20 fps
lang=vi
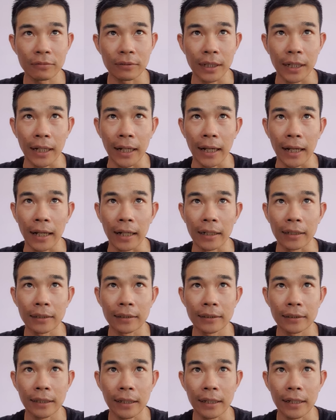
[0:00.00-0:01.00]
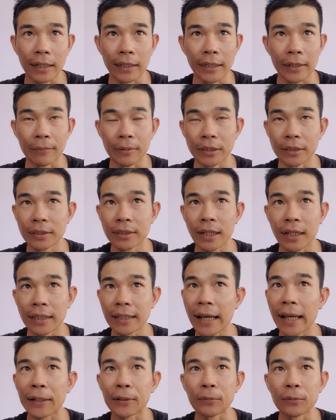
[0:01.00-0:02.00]
và cái này thì mình hướng
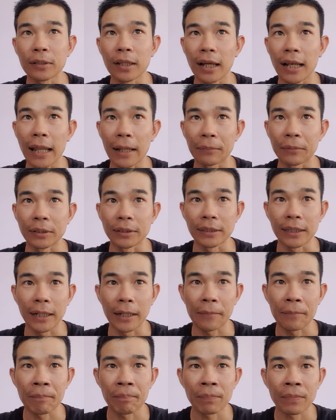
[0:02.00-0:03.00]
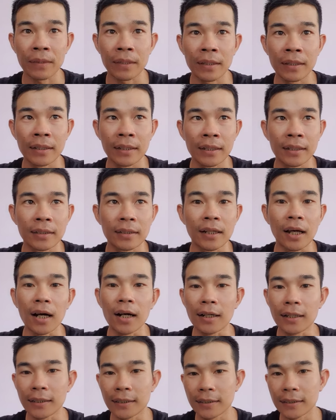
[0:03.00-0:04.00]
dẫn ai cũng có thể làm được nha nó
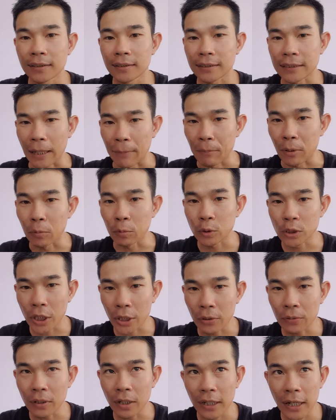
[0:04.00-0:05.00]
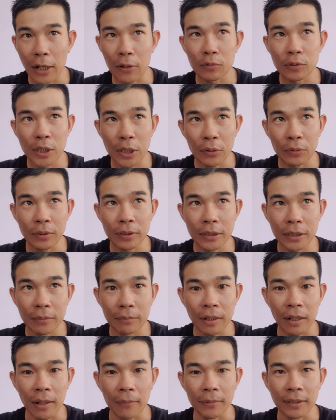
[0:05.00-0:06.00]
hơi chậm một xíu hơi lâu xíu
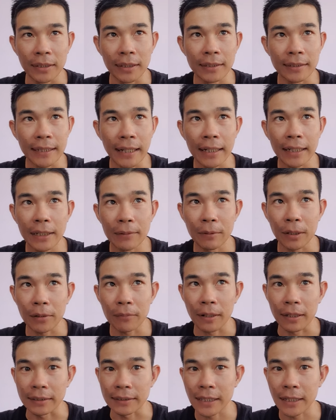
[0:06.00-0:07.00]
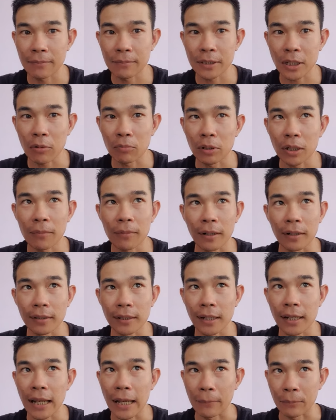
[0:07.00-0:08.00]
nhưng mà mình tin chắc khi mà các bạn xem xong các bạn có
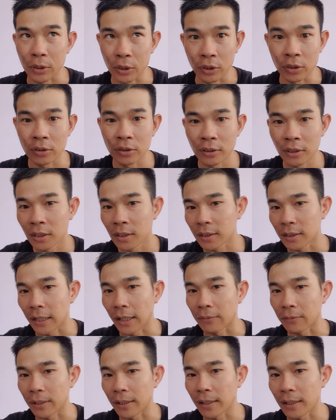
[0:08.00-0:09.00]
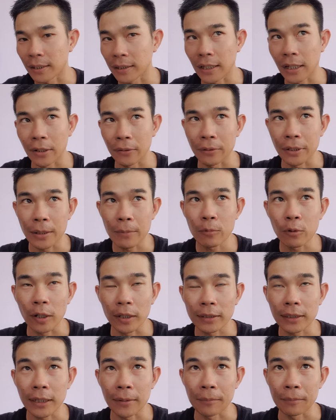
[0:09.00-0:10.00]
thể làm được kèo này là kèo kiếm
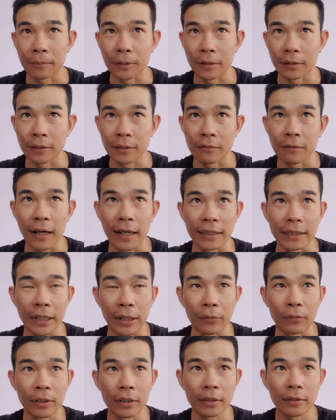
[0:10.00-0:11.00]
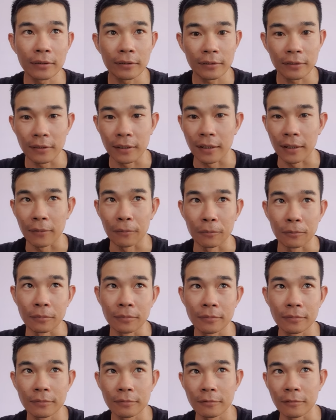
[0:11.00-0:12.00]
khoảng tầm là từ vài triệu đến ờ,
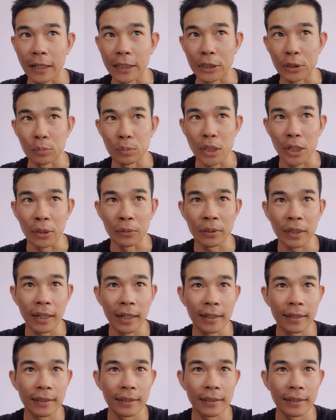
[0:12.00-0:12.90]
vài chục triệu nha